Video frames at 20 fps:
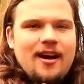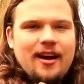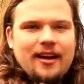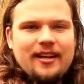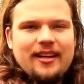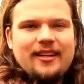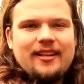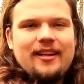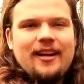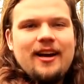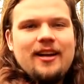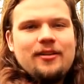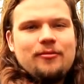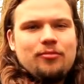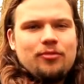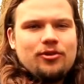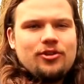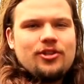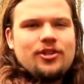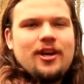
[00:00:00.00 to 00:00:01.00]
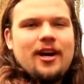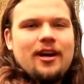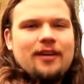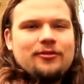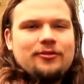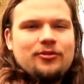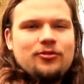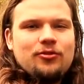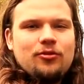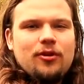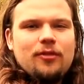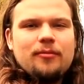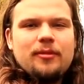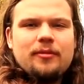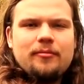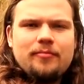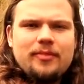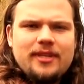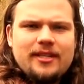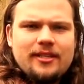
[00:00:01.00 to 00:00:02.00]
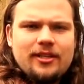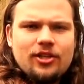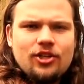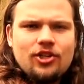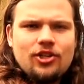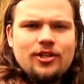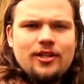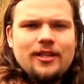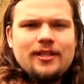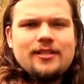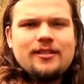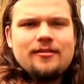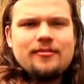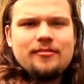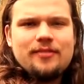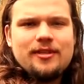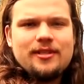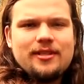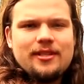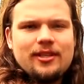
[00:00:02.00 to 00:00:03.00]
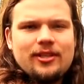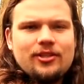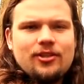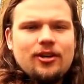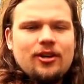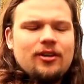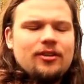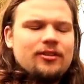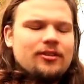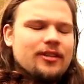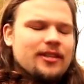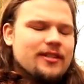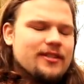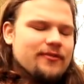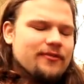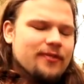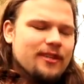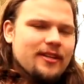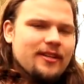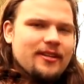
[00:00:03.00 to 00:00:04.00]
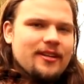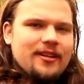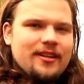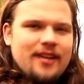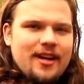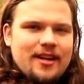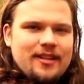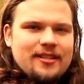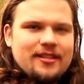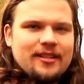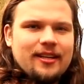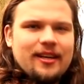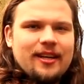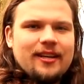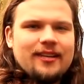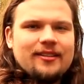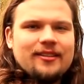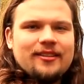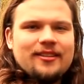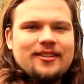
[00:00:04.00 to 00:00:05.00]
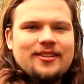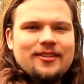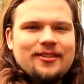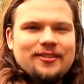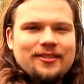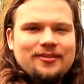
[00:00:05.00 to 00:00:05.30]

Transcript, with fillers: Eine kleine Buschstraftour mit ein bisschen Schnitzen, ein bisschen Kochen, es windet, es regnet.